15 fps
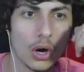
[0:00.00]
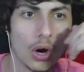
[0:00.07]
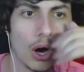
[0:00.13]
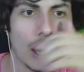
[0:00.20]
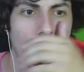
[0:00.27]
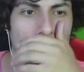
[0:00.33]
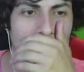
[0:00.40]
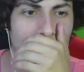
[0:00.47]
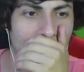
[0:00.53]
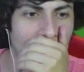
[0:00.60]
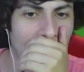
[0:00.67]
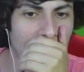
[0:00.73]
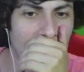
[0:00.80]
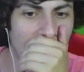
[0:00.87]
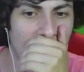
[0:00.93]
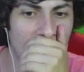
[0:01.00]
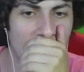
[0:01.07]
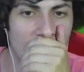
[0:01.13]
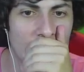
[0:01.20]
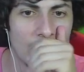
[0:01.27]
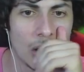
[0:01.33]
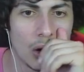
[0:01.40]
Oh là là là là là
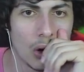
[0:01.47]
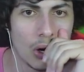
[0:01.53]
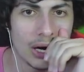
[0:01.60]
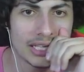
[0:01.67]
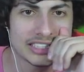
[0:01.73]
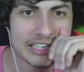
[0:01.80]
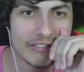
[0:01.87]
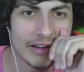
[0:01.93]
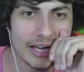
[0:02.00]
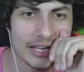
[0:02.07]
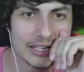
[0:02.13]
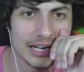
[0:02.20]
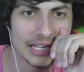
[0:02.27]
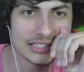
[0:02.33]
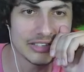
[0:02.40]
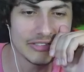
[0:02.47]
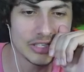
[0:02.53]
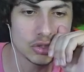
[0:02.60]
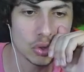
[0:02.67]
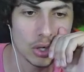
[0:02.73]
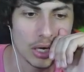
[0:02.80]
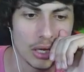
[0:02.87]
Oh là ça va, là ça va
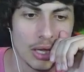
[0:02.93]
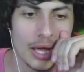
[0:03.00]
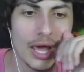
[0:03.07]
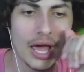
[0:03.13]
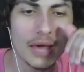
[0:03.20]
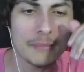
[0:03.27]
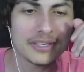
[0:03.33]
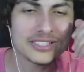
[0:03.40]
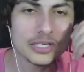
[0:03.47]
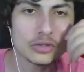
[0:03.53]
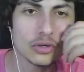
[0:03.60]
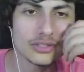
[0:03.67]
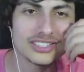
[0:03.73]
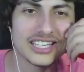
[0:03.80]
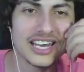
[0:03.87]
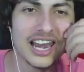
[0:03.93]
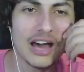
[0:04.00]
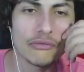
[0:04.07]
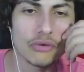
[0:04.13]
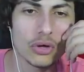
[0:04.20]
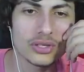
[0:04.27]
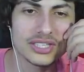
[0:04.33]
être chaud là. Eh, mais ça se trouve c'est
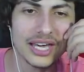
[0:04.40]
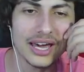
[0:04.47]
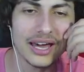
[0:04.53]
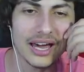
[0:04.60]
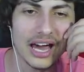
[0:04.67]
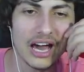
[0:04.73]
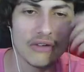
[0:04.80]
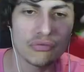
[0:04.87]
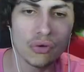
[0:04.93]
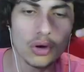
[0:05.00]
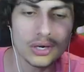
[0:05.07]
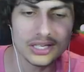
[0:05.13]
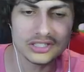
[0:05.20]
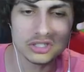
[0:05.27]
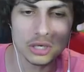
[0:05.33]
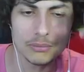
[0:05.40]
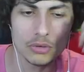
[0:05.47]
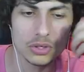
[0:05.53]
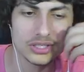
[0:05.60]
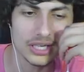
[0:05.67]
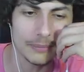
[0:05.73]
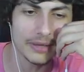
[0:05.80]
l'avant-hier avant les hommes
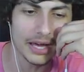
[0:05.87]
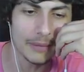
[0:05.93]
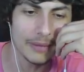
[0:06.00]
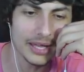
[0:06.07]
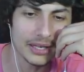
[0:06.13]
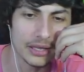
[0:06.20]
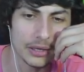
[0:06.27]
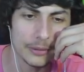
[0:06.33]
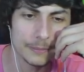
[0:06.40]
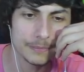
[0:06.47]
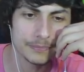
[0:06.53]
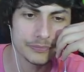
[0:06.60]
euh, caméramans